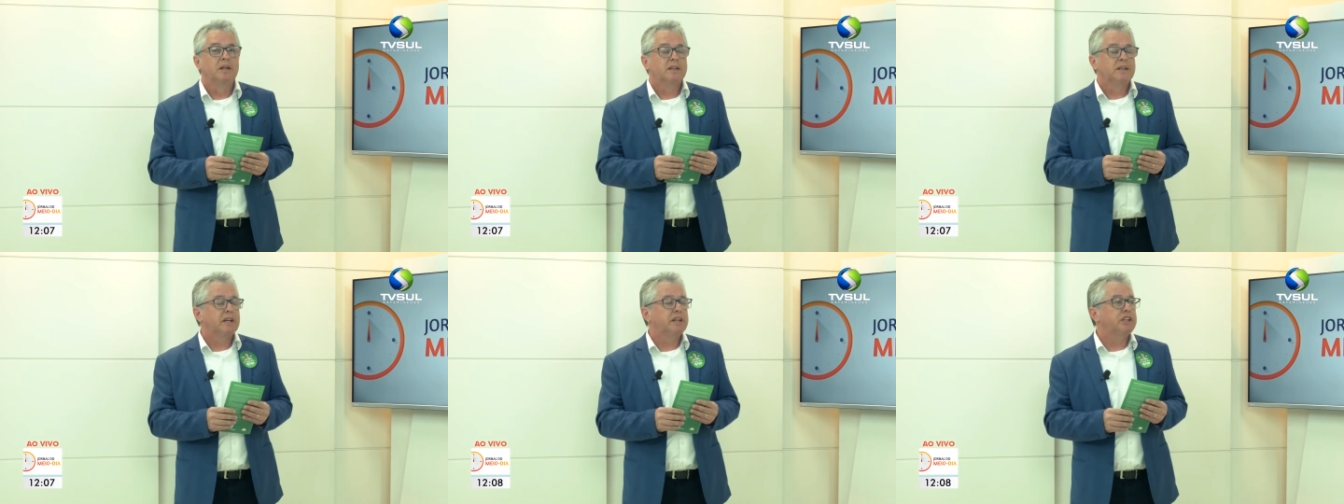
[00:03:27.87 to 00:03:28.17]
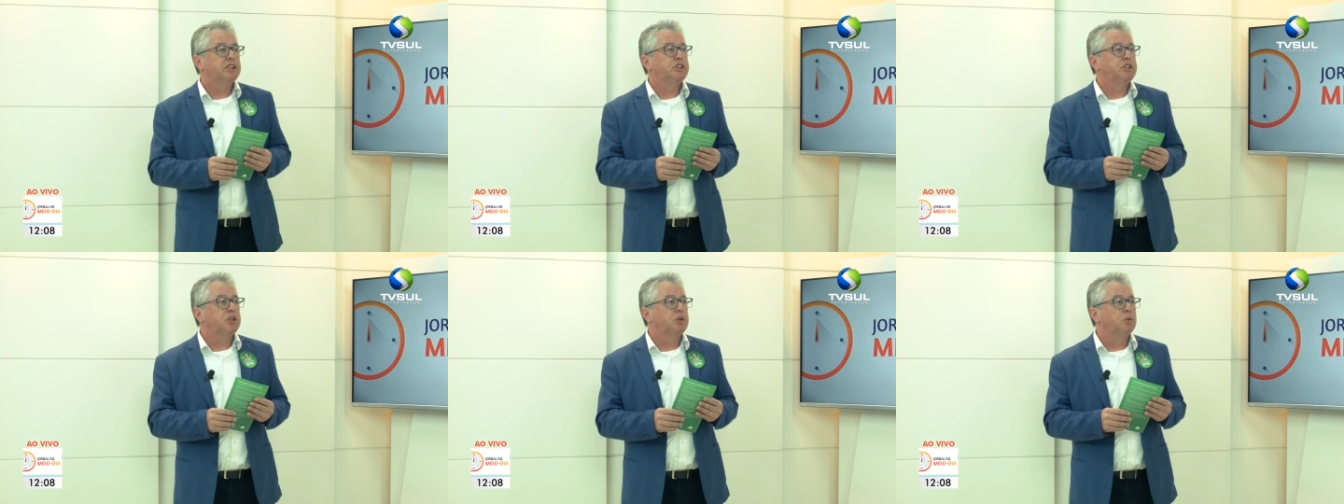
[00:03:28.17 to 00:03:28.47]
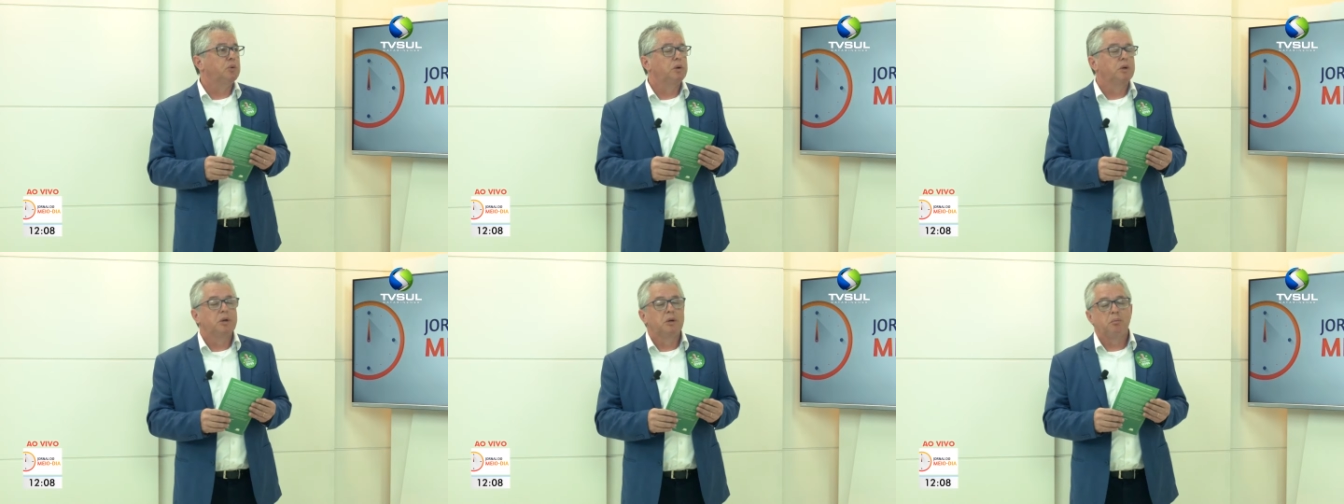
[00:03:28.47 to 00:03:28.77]
na
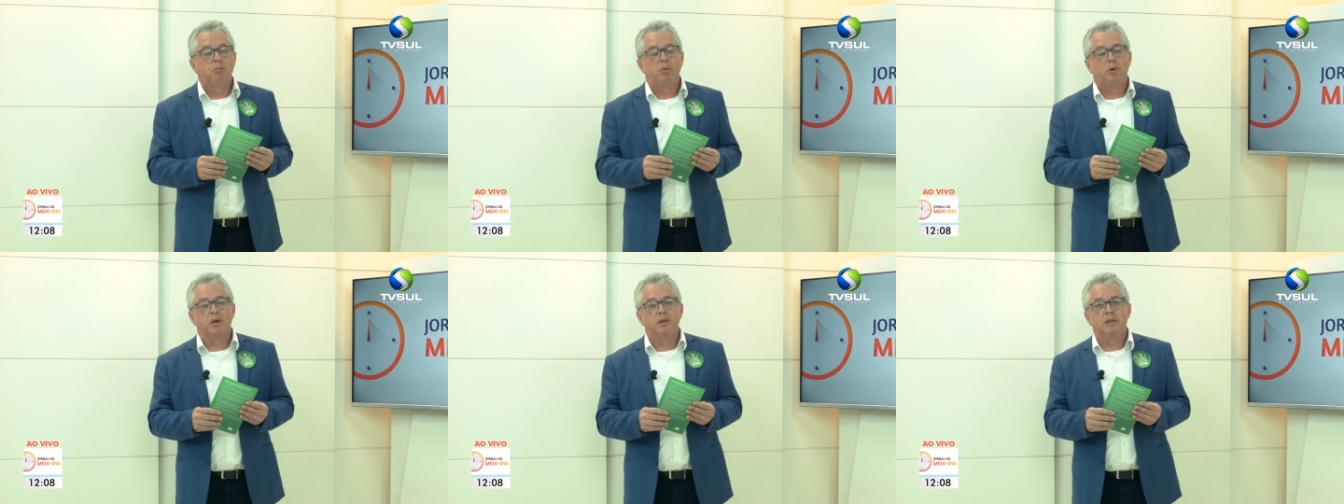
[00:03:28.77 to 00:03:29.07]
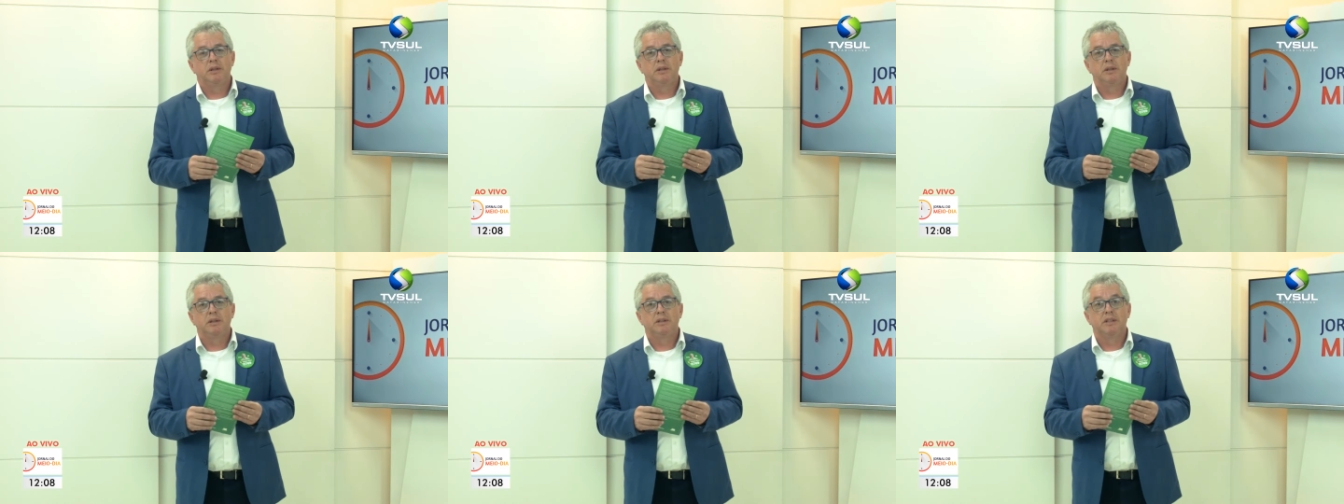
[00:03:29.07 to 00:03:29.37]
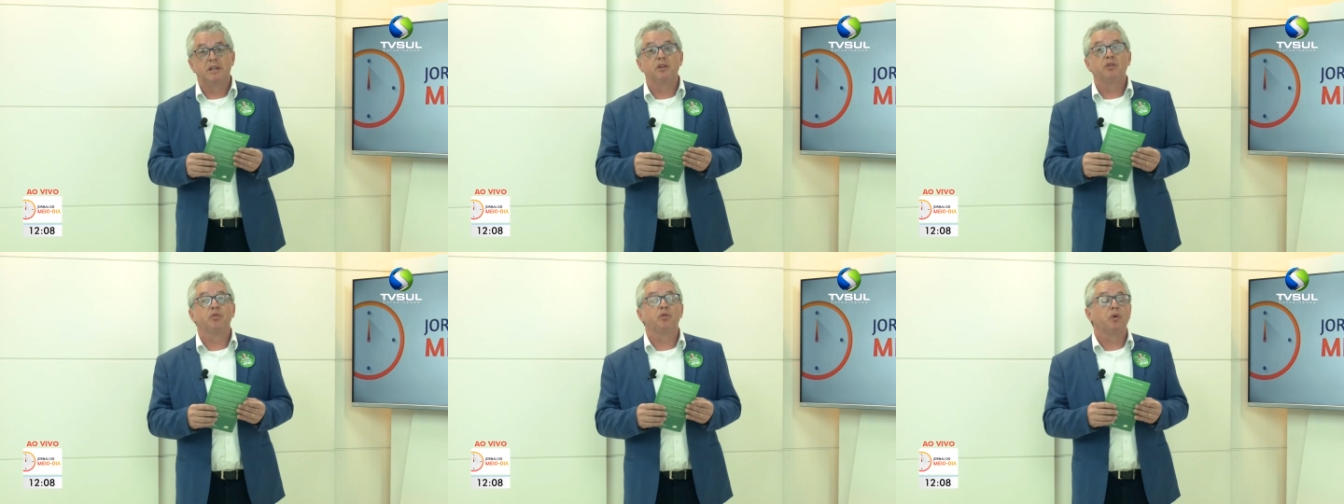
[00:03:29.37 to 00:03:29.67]
região pode
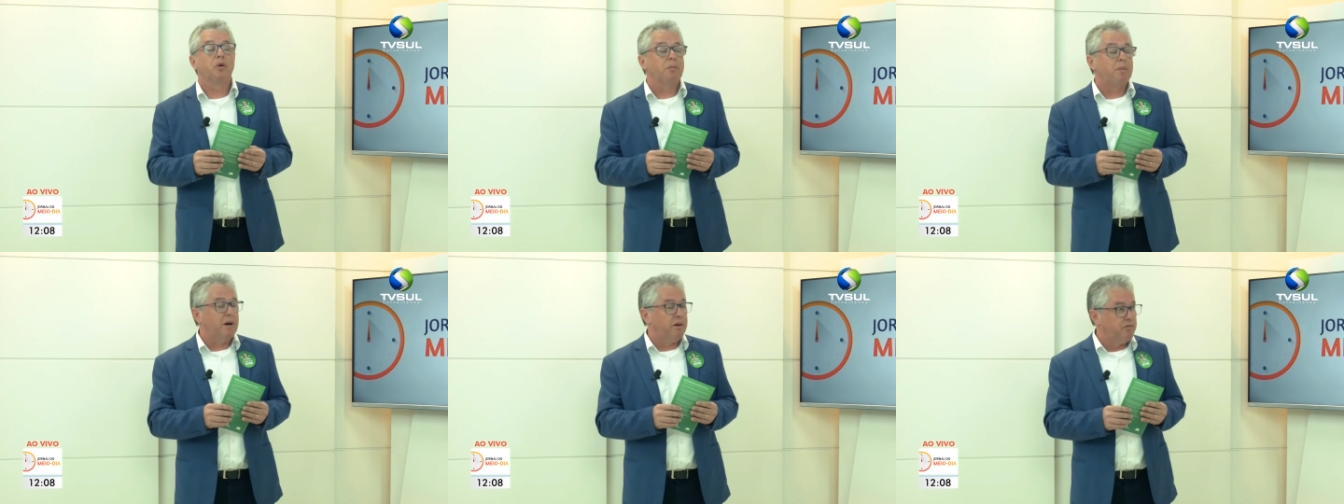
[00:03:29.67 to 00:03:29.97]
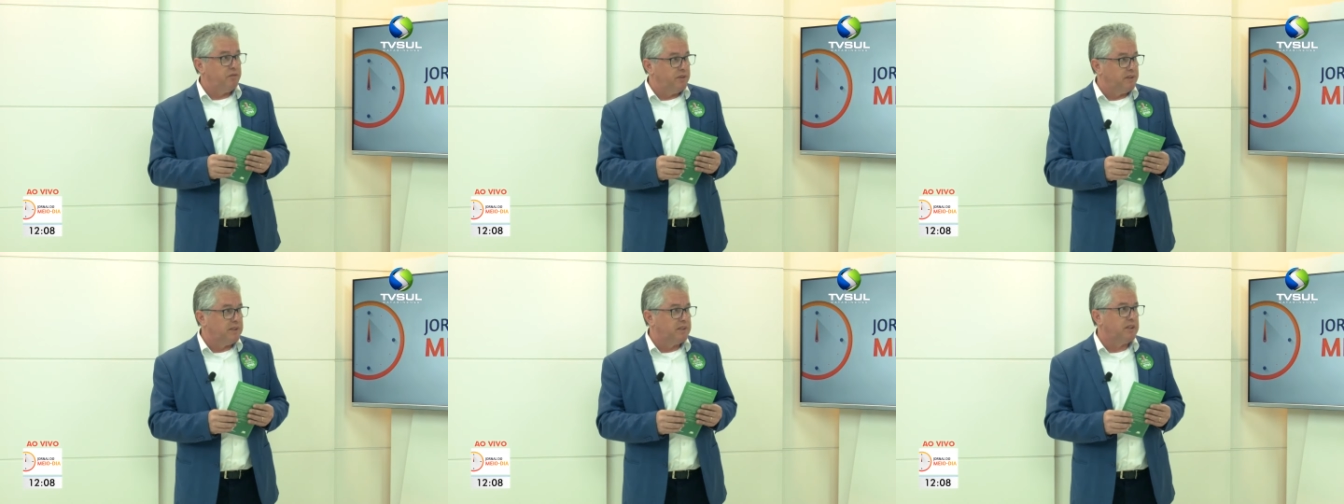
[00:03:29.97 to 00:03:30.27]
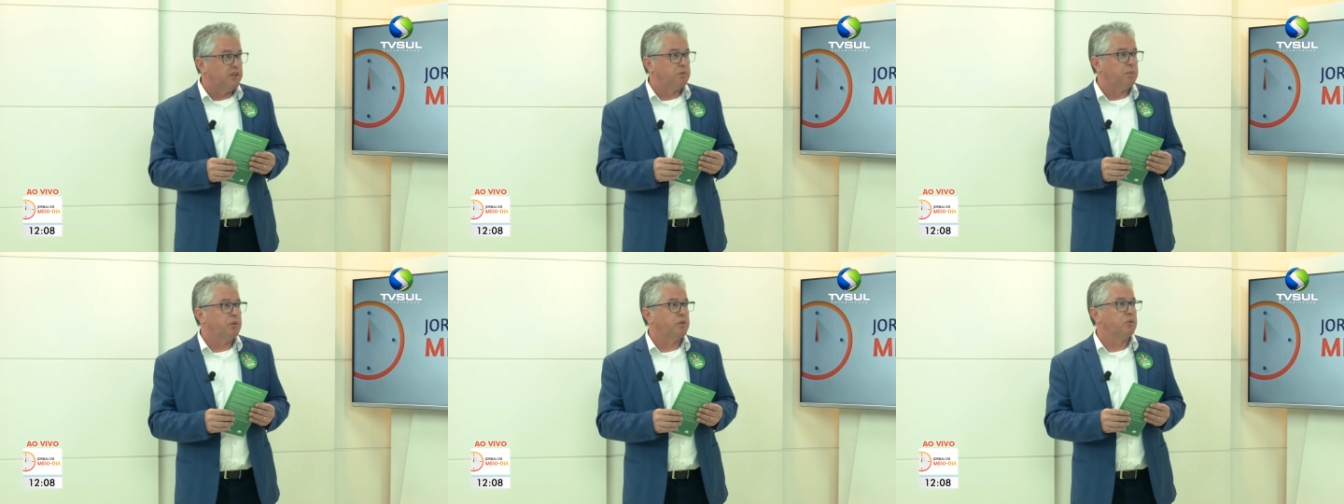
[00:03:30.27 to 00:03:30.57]
transformar a vida
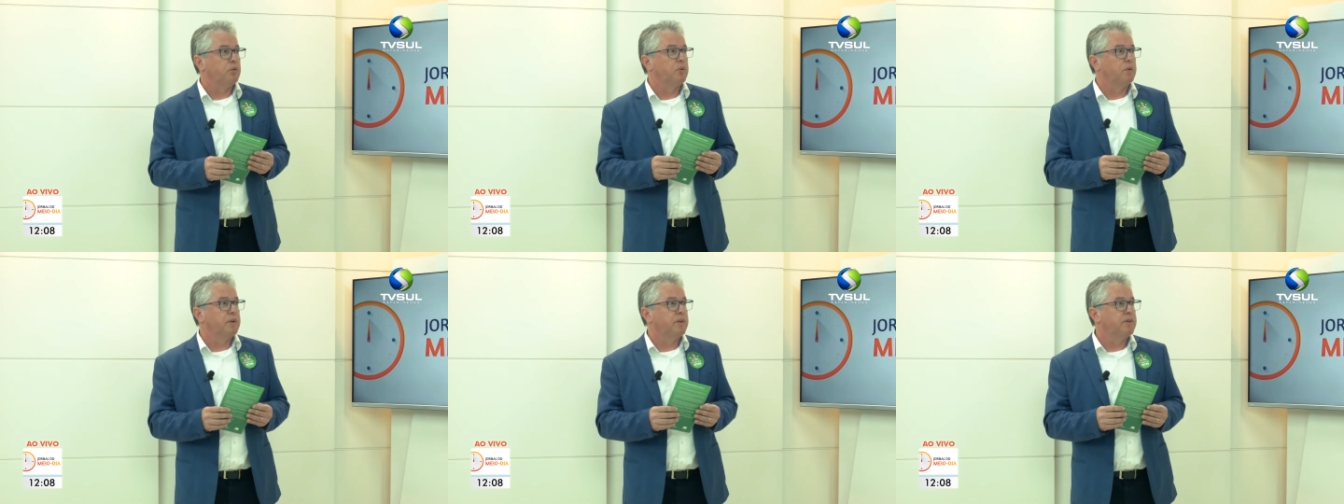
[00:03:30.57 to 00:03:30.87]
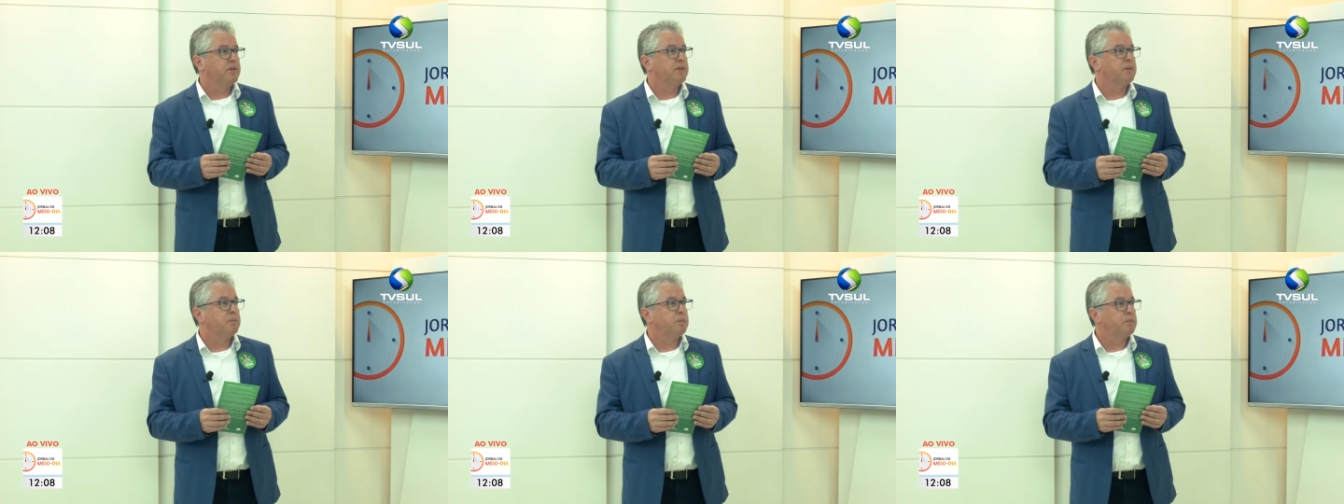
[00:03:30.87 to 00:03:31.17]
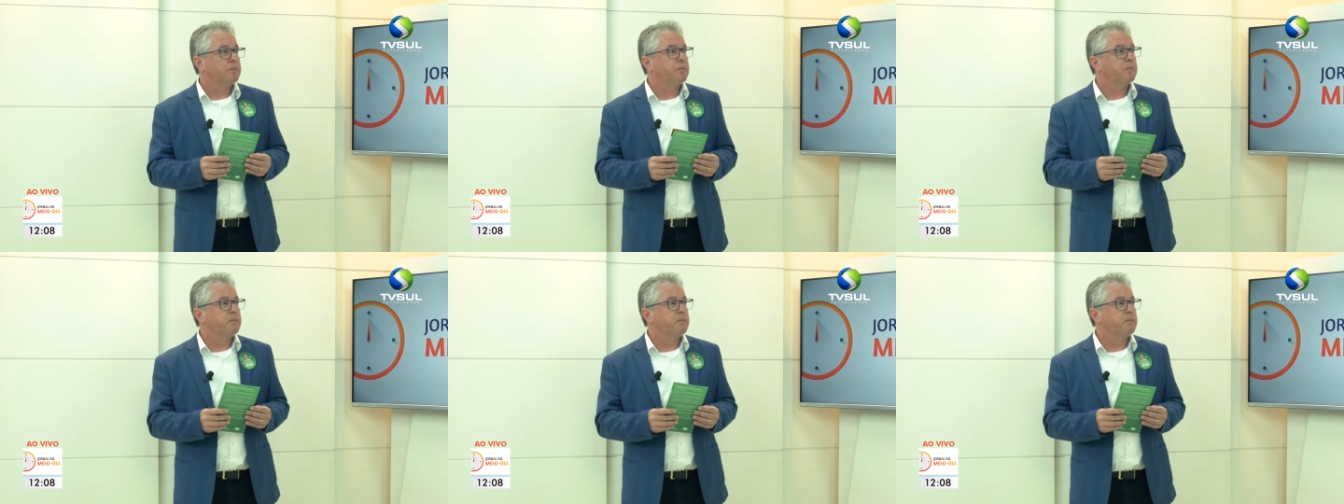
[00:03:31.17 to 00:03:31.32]
das pessoas.